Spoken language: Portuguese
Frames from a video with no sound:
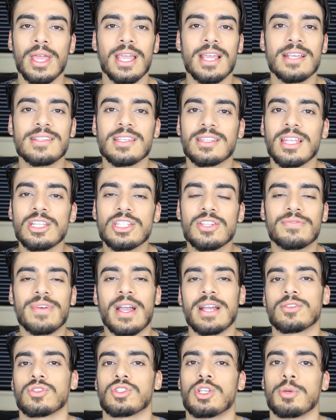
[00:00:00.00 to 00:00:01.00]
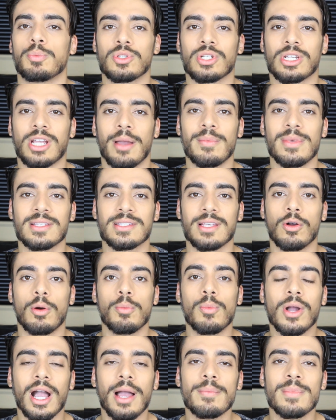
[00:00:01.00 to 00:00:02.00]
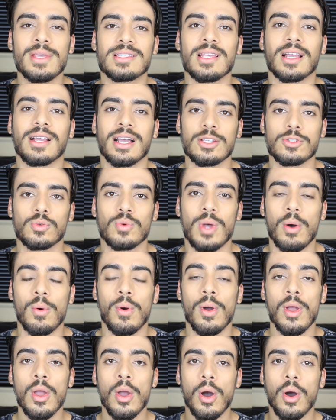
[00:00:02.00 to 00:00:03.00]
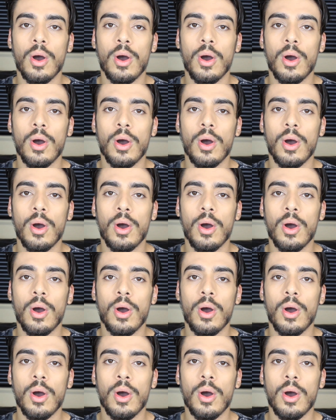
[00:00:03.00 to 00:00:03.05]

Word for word: Existem diversos tipos de camisa, como camisa casual.